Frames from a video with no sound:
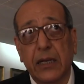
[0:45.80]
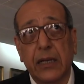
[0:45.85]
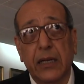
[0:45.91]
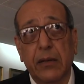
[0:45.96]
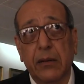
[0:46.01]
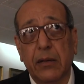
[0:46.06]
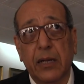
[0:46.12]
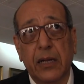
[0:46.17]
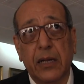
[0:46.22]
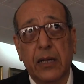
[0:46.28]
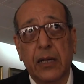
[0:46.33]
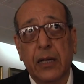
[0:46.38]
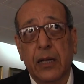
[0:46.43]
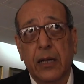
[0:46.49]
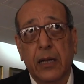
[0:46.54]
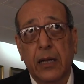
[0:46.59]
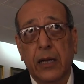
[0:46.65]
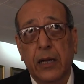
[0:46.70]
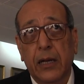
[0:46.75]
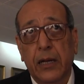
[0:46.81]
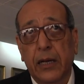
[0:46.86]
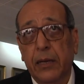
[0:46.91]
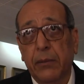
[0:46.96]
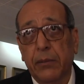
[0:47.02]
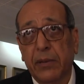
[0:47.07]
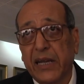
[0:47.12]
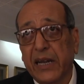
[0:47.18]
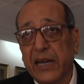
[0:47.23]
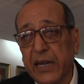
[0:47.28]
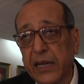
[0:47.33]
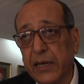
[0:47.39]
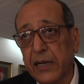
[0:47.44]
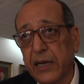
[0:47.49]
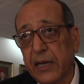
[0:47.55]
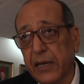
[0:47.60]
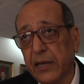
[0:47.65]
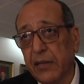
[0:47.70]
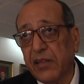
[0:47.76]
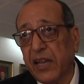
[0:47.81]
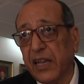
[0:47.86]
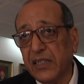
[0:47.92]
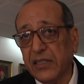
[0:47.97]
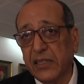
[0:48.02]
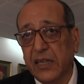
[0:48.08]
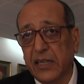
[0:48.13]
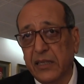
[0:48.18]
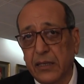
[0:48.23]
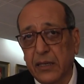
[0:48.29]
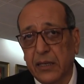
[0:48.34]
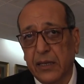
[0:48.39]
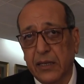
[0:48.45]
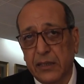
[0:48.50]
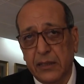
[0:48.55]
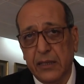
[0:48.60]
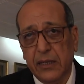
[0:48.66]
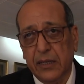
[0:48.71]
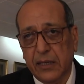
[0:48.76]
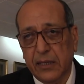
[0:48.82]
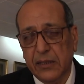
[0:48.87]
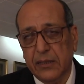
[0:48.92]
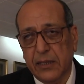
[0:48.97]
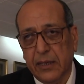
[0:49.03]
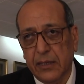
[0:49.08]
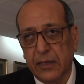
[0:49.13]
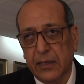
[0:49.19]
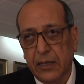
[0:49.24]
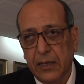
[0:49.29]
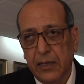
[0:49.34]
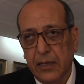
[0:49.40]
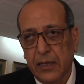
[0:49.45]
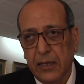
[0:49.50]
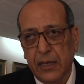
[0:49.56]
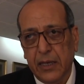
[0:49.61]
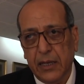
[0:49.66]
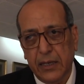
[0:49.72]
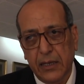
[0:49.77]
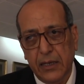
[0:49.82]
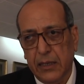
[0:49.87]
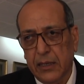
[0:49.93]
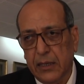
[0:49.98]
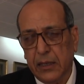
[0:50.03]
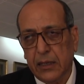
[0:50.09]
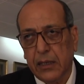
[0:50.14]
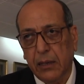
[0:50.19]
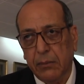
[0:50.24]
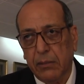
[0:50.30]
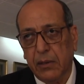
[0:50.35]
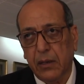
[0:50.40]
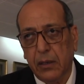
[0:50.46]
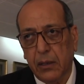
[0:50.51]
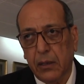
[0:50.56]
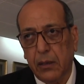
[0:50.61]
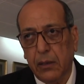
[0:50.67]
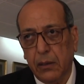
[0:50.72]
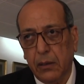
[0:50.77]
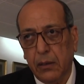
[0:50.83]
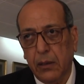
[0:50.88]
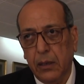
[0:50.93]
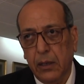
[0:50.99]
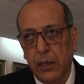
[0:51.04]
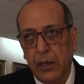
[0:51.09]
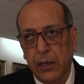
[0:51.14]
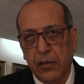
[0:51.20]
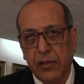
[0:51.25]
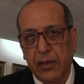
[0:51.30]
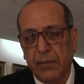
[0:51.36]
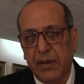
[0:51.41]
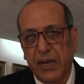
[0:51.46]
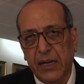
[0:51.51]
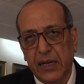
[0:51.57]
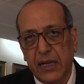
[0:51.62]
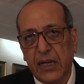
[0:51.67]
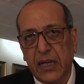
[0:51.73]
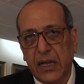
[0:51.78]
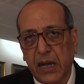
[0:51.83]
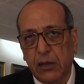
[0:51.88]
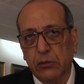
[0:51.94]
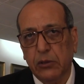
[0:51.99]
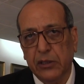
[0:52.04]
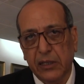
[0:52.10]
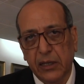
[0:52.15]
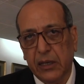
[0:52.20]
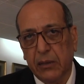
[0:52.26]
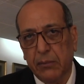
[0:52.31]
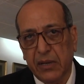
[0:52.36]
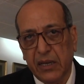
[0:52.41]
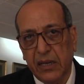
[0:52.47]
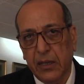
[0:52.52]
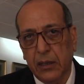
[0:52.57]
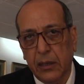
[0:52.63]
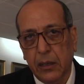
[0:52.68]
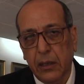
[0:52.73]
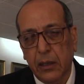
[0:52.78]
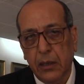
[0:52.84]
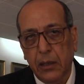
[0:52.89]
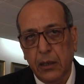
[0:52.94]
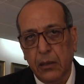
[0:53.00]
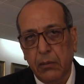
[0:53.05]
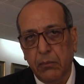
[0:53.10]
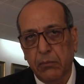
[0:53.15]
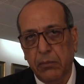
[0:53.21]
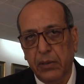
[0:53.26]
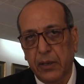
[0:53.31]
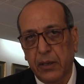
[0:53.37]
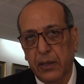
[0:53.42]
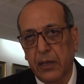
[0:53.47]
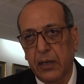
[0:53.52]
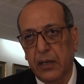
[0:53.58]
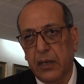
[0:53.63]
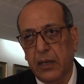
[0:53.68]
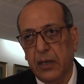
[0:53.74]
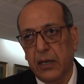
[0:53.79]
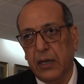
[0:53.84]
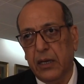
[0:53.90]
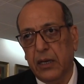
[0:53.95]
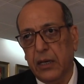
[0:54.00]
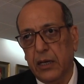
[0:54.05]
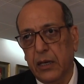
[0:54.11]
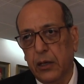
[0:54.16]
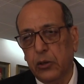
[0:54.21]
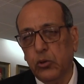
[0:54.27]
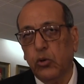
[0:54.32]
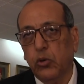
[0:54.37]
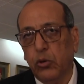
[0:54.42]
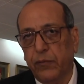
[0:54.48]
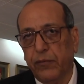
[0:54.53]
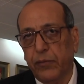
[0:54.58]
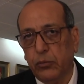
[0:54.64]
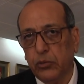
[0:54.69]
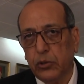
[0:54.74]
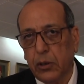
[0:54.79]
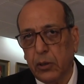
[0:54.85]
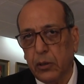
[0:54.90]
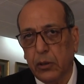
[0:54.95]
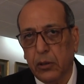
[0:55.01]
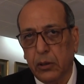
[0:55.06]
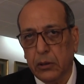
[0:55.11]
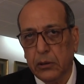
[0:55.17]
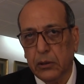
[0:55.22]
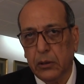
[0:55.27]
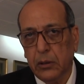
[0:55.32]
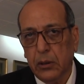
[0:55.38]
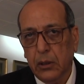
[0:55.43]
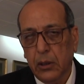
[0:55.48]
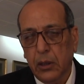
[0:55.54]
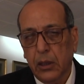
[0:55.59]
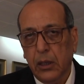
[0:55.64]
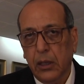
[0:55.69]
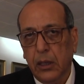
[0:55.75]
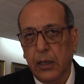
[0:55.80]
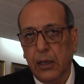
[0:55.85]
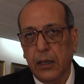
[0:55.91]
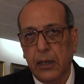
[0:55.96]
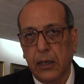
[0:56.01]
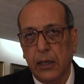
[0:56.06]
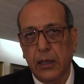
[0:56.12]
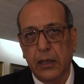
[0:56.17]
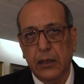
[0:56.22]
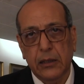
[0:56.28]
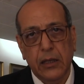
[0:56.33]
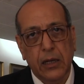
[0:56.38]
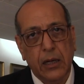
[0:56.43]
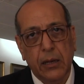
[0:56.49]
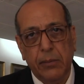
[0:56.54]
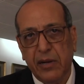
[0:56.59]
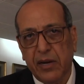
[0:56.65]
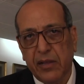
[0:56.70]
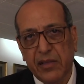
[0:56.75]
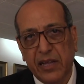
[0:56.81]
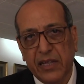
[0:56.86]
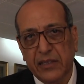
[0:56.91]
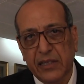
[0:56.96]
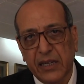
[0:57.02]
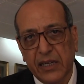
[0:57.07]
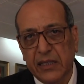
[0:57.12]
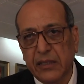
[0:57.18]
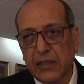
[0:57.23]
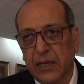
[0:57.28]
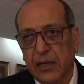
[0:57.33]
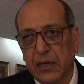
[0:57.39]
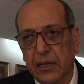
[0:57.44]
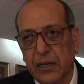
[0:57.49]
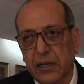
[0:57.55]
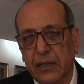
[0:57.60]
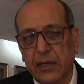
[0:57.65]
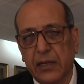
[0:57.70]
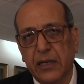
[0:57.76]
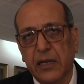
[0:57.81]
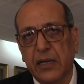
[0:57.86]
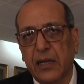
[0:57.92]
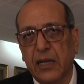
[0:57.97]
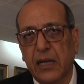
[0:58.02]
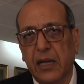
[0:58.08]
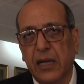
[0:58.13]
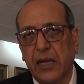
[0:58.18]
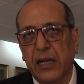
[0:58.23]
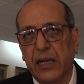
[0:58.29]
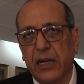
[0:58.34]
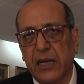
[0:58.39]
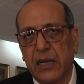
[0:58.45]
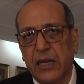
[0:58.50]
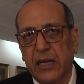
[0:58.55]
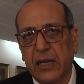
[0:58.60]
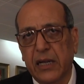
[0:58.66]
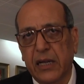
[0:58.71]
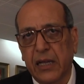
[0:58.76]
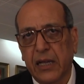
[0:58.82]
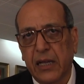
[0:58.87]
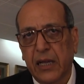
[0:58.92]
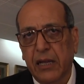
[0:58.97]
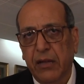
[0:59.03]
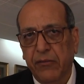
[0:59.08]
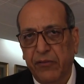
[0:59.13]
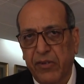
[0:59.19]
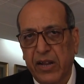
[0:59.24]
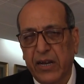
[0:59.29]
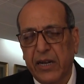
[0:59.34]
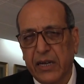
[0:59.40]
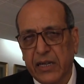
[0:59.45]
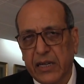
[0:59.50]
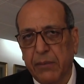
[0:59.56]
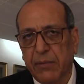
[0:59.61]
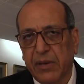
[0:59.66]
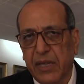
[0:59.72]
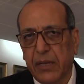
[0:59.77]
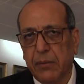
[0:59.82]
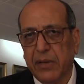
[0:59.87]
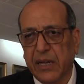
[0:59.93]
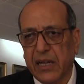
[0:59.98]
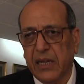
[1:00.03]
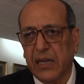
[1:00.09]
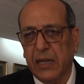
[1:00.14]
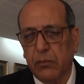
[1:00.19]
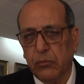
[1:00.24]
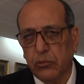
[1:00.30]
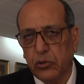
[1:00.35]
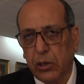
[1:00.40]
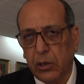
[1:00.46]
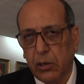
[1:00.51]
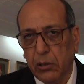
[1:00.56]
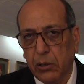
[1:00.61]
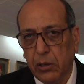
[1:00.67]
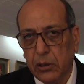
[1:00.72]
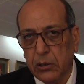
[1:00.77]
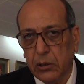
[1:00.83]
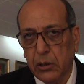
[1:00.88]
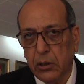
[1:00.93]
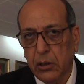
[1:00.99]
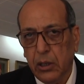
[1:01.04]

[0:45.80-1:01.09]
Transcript: اللي مخلياني يعني سعيد جدا جدا جدا يعني الخبر آه، السماح لعوده الجماهير بالدخول في المدرجات آه، ده خبر اسعدني جدا لان فعلا الجماهير مكانها المدرجات